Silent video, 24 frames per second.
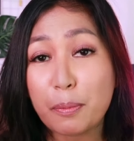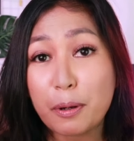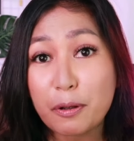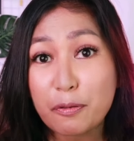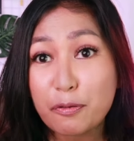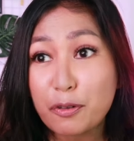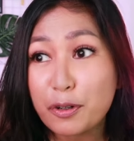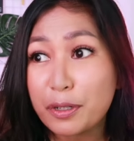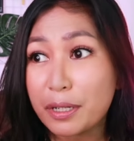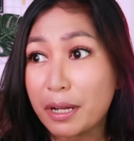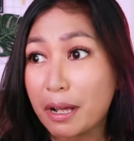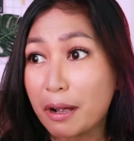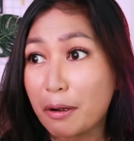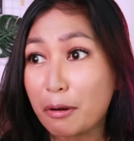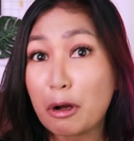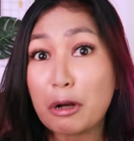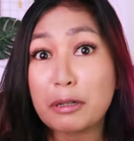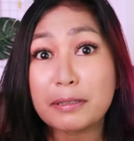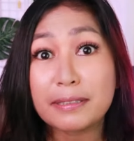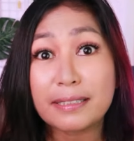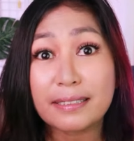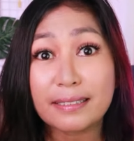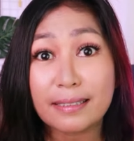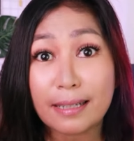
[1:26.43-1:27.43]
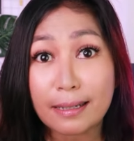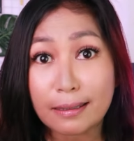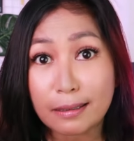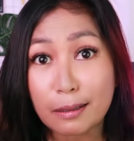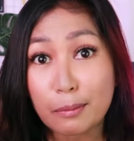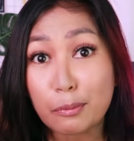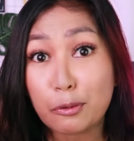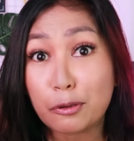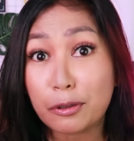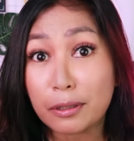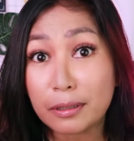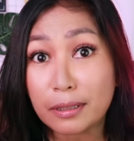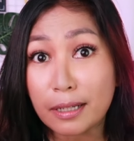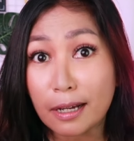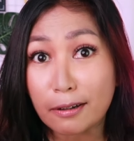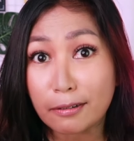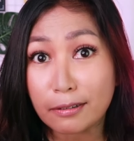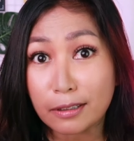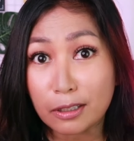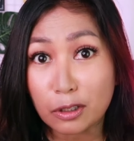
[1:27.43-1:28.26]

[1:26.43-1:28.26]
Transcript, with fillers: But for now, concentrate na muna tayo